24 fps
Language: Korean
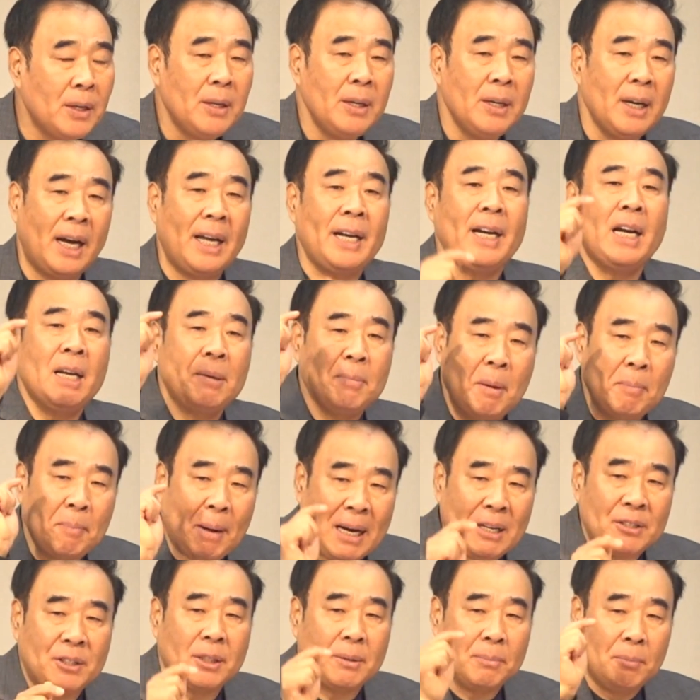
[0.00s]
하나님의
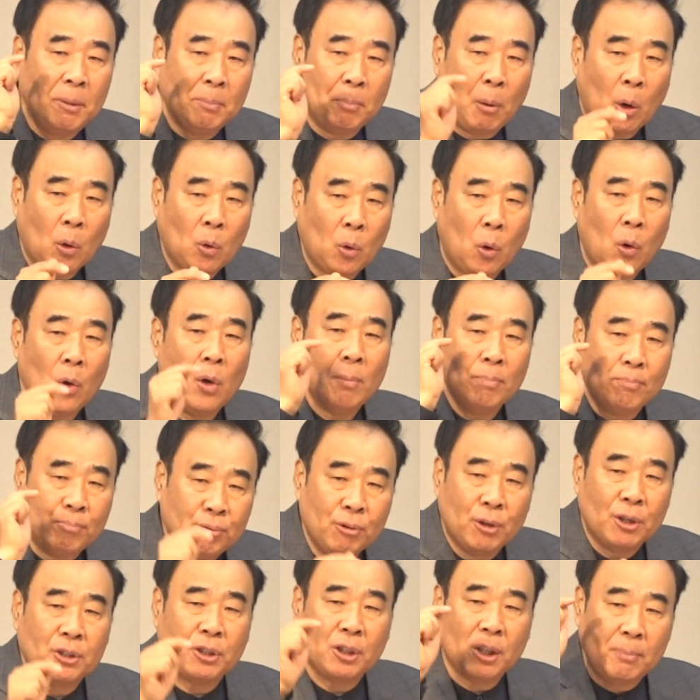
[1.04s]
말씀을 먹고
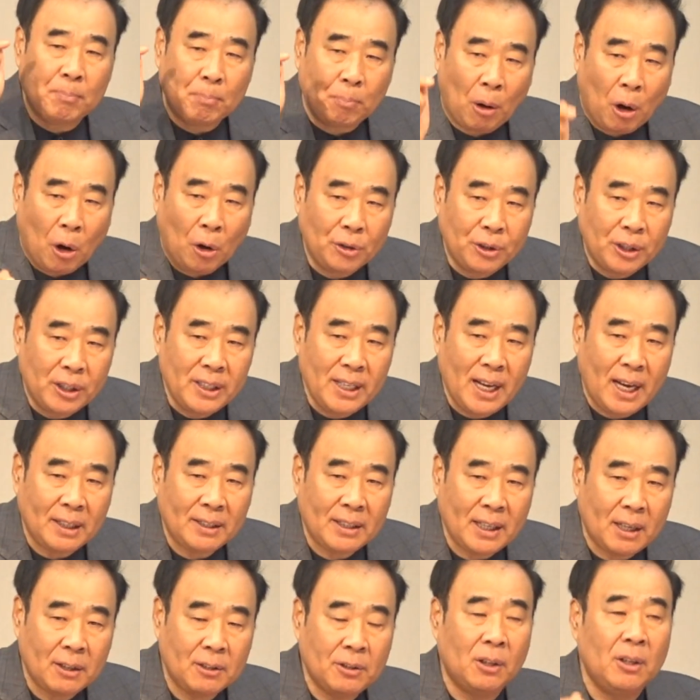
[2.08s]
무엇을 먹느냐에
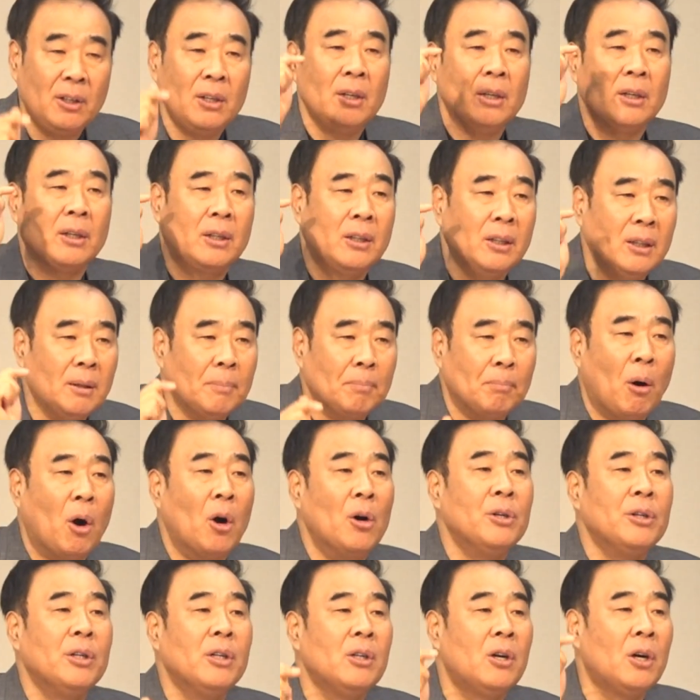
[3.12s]
따라서 그
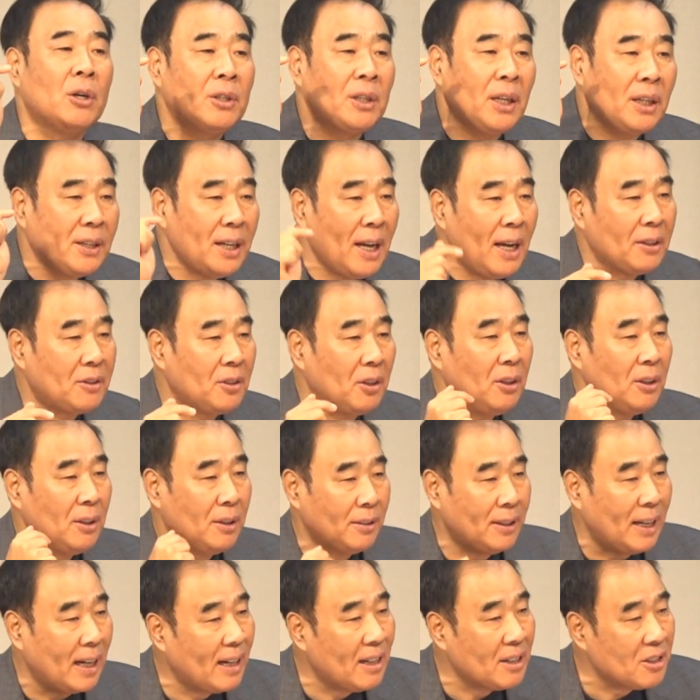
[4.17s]
먹는 것에
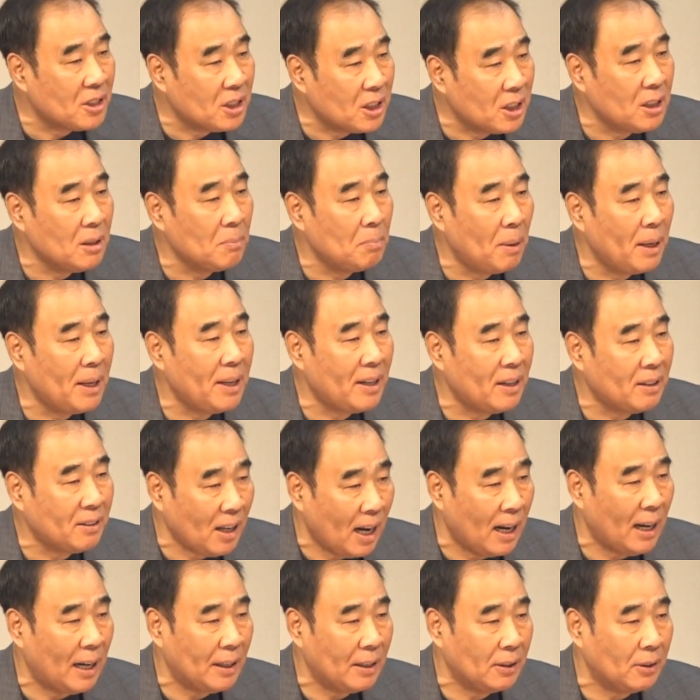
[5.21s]
대해서 내가 지배를
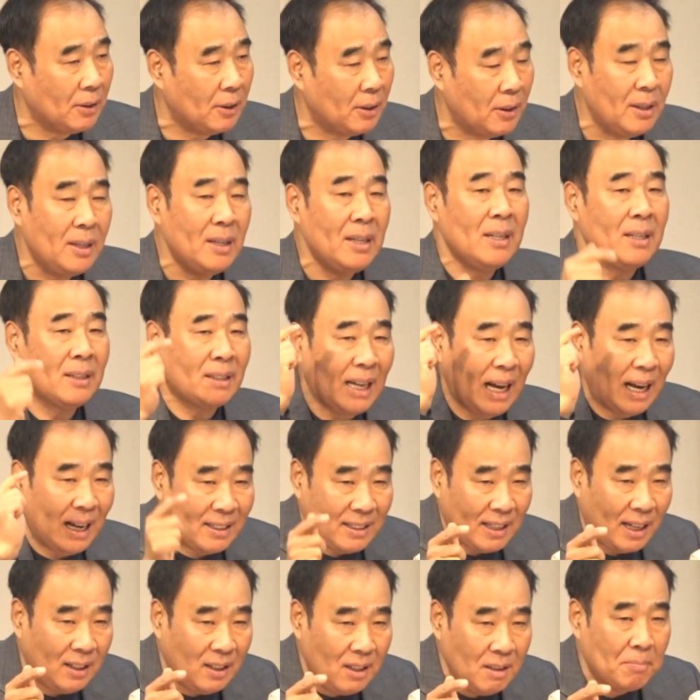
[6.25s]
당하는 거예요.
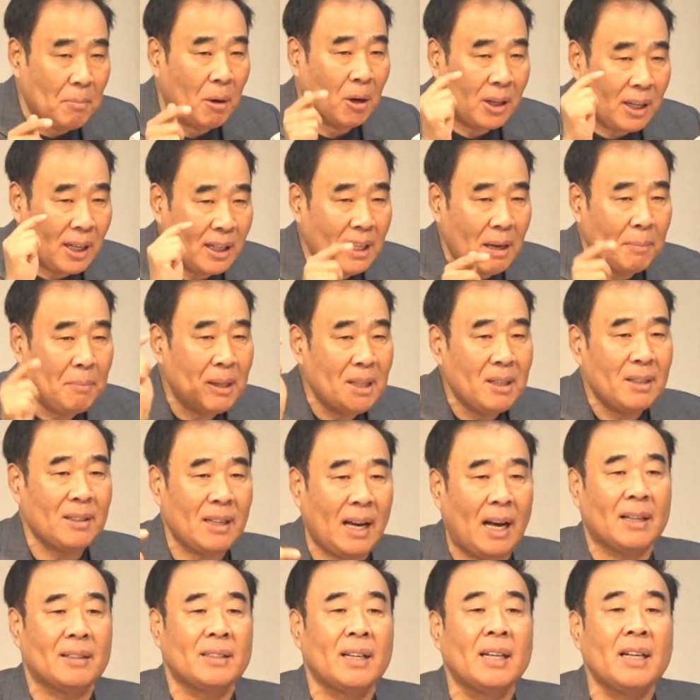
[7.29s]
사상을 먹게 되면
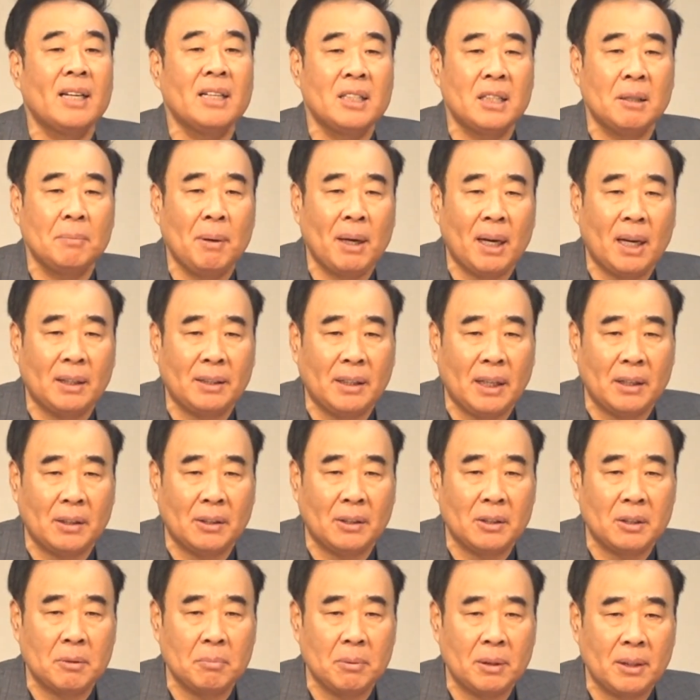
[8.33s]
사상의 지배가 되는
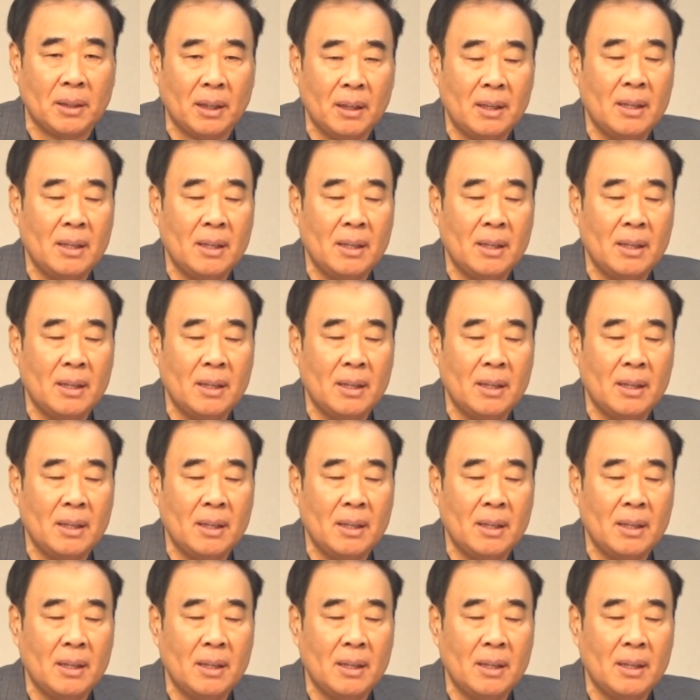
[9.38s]
것입니다.